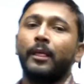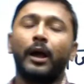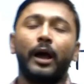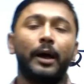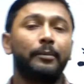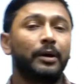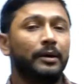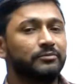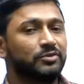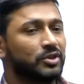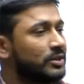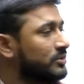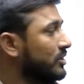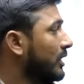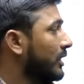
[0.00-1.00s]
अब हम
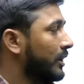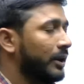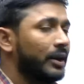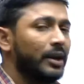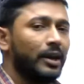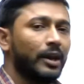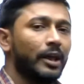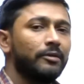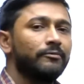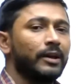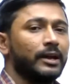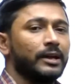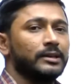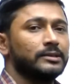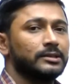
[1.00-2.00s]
चर्चा करें नई
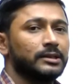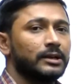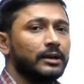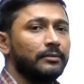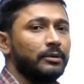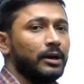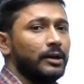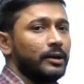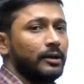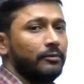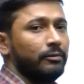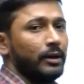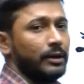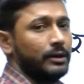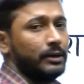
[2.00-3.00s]
वैकेंसी कब आने
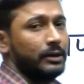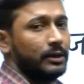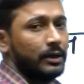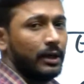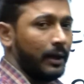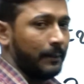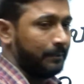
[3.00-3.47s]
वाली है